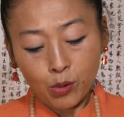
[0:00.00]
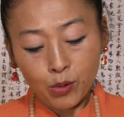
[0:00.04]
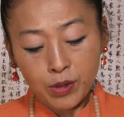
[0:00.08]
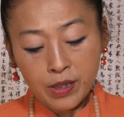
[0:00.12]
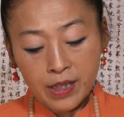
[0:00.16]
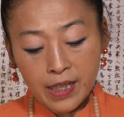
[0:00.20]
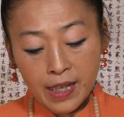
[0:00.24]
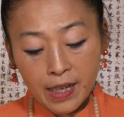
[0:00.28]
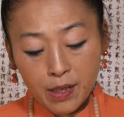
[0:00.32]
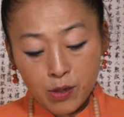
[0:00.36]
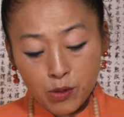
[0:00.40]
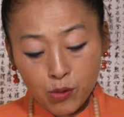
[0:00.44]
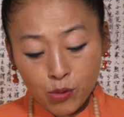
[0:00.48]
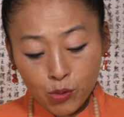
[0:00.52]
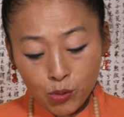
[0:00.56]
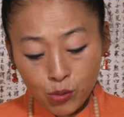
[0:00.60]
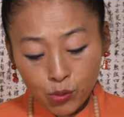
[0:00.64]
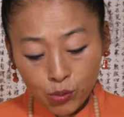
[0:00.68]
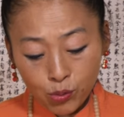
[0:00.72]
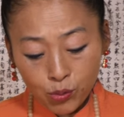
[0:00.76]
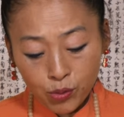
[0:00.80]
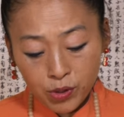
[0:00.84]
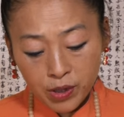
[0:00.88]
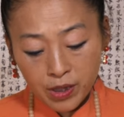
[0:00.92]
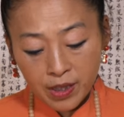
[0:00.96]
aussi la
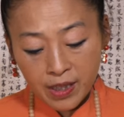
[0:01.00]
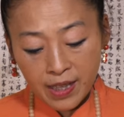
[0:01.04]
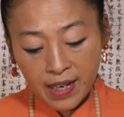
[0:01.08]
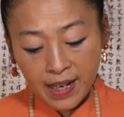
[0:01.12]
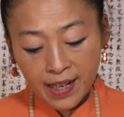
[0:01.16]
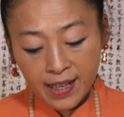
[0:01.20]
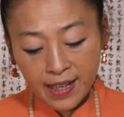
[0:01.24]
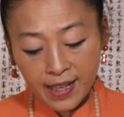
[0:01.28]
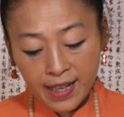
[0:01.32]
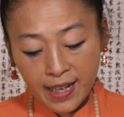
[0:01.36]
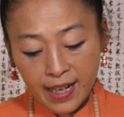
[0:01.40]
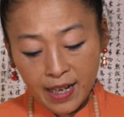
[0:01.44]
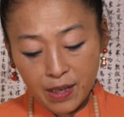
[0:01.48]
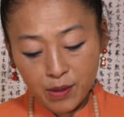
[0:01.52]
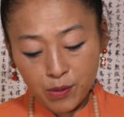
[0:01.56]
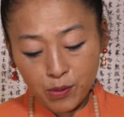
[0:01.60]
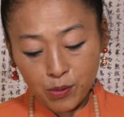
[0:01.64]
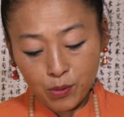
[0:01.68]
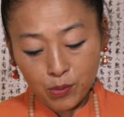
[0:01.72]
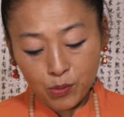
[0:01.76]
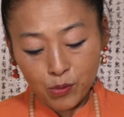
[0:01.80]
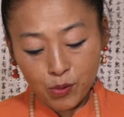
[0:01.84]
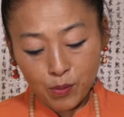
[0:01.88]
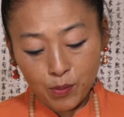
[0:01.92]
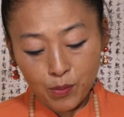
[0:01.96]
source de la
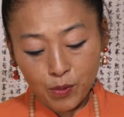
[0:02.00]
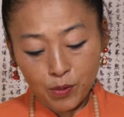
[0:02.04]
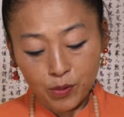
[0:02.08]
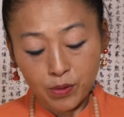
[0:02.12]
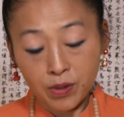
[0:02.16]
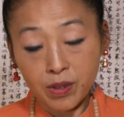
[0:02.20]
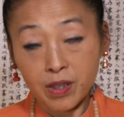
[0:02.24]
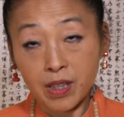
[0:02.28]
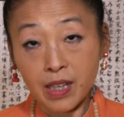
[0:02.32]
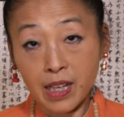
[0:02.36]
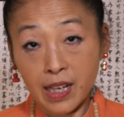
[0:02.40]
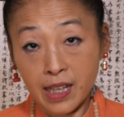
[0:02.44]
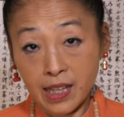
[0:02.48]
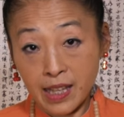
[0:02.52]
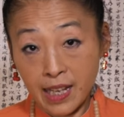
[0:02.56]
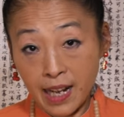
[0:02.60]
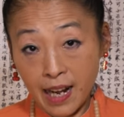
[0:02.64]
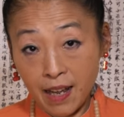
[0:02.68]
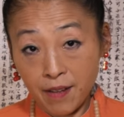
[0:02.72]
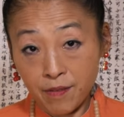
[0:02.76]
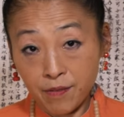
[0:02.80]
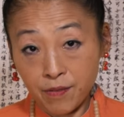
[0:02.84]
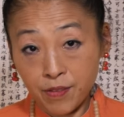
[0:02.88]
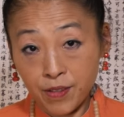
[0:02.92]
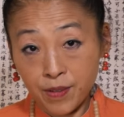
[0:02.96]
création du monde et de
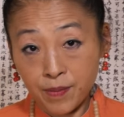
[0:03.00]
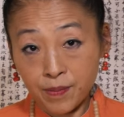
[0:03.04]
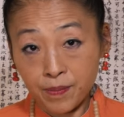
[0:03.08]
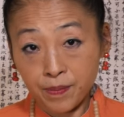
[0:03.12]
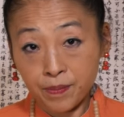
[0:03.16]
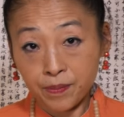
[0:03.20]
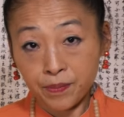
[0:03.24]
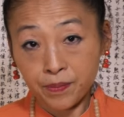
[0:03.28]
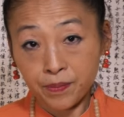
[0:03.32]
la vie.